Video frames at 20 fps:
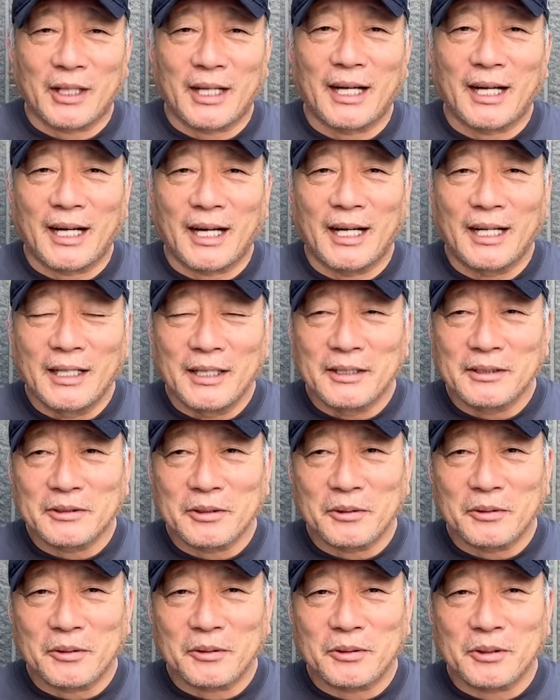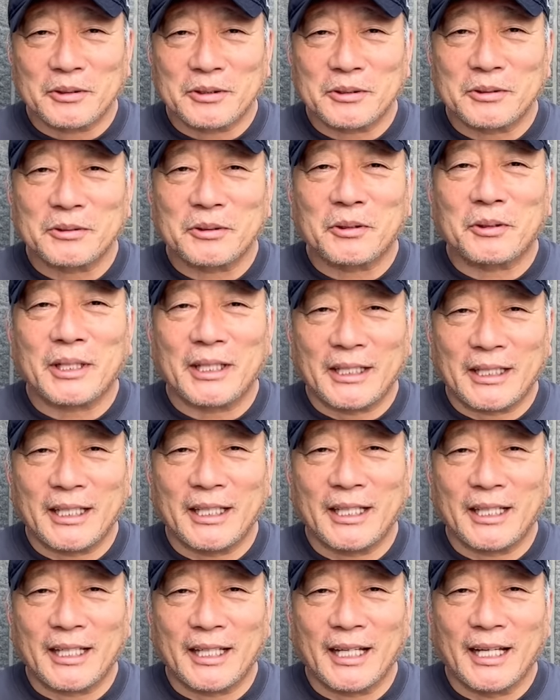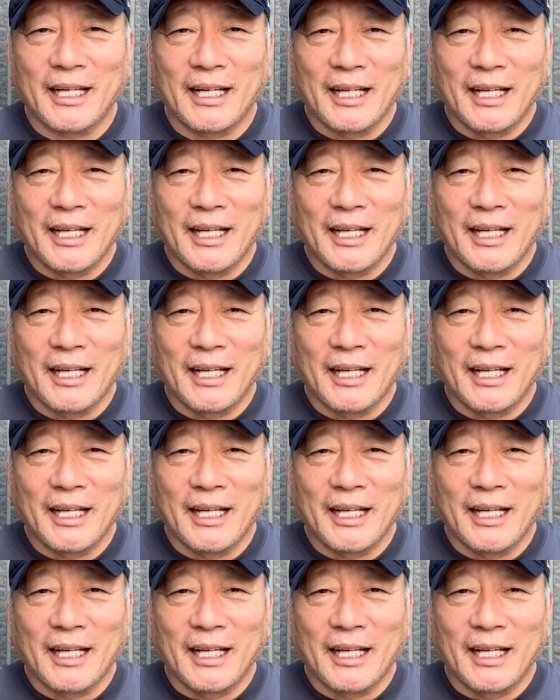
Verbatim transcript: かそういうことをするときに